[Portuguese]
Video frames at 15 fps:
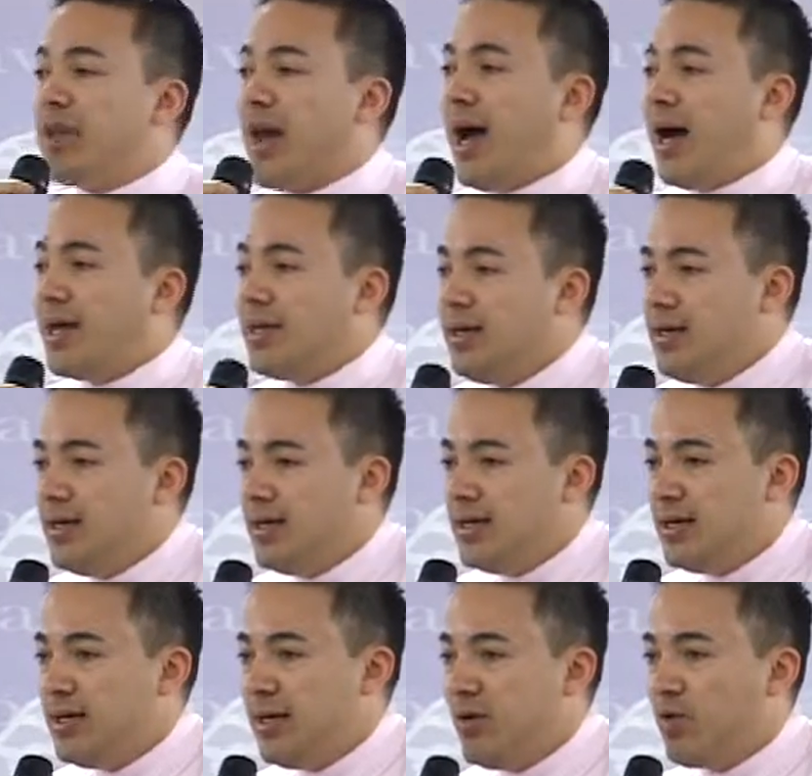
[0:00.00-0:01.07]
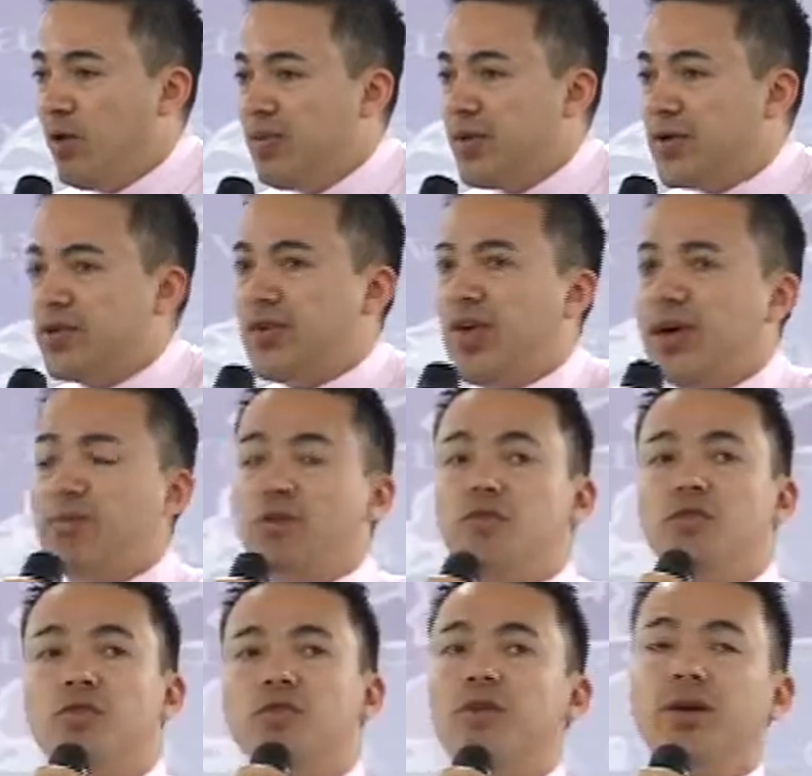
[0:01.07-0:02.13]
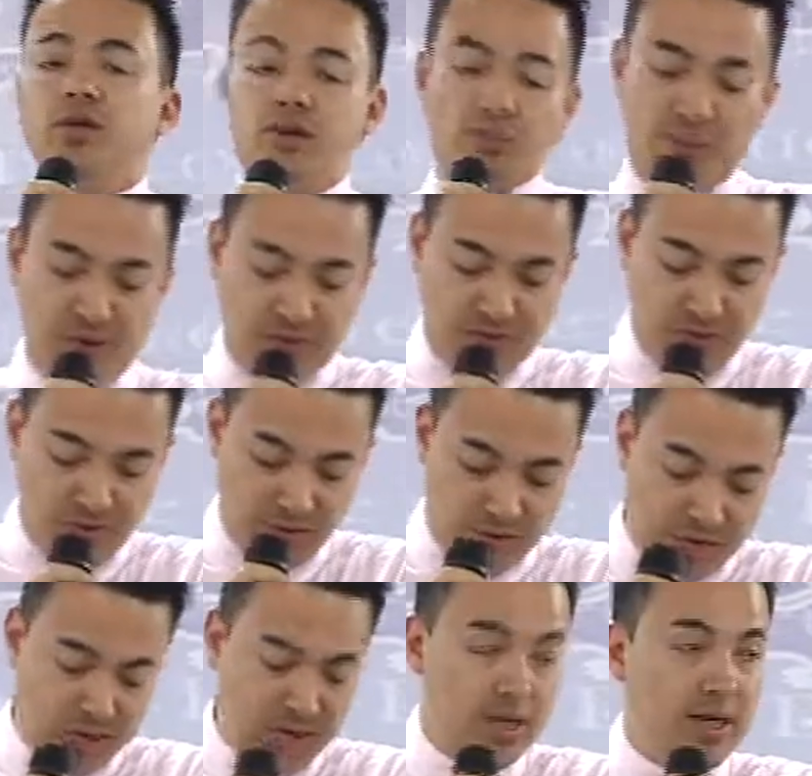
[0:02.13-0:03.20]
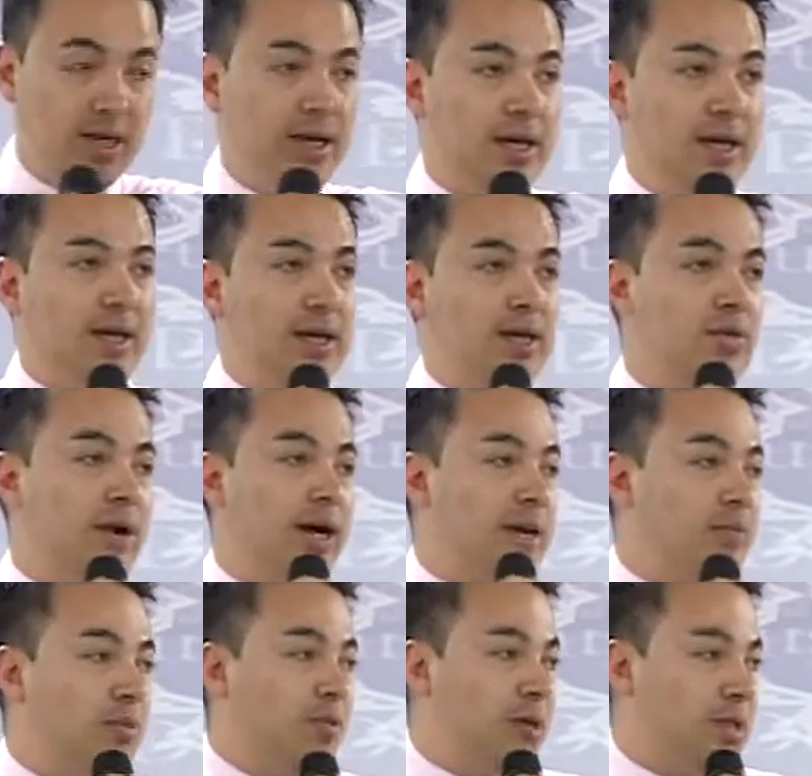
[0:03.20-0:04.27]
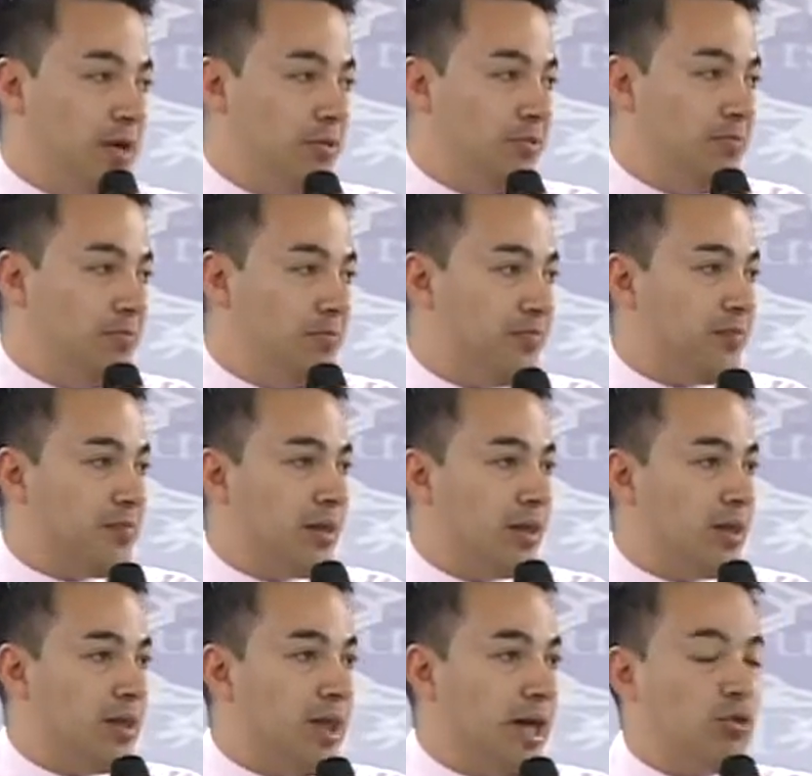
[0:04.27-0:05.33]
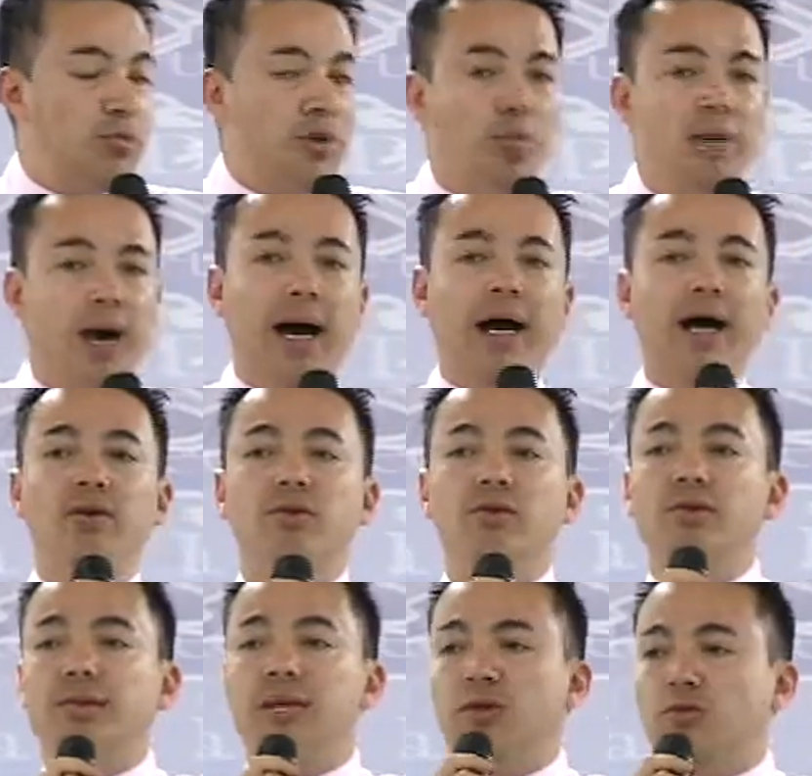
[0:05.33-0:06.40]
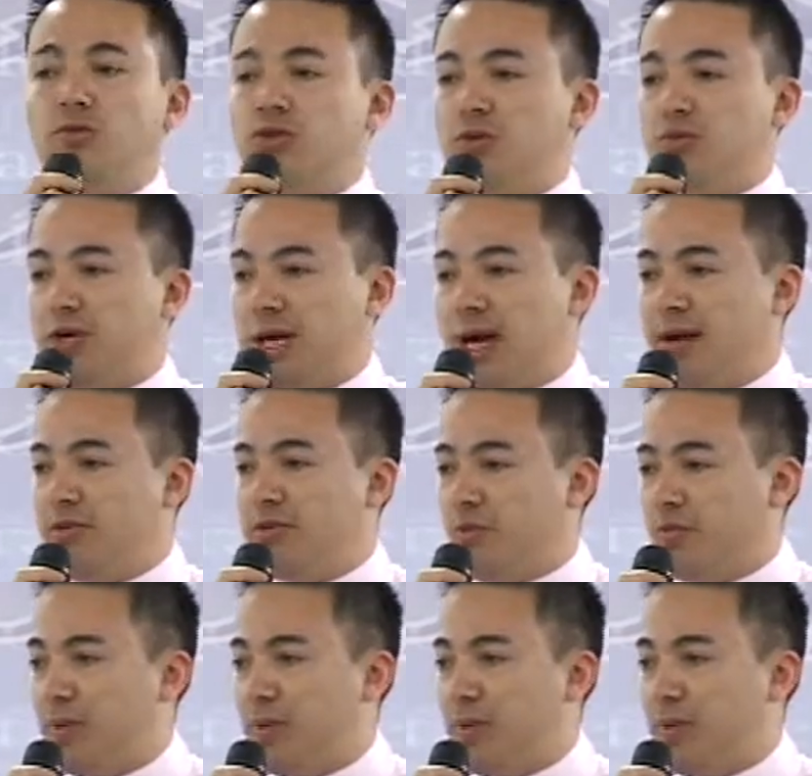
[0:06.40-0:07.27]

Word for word: Aí, eu comecei a me envolver com pessoas que não era boa, não. Lá no meu bairro, na rua onde eu morava, no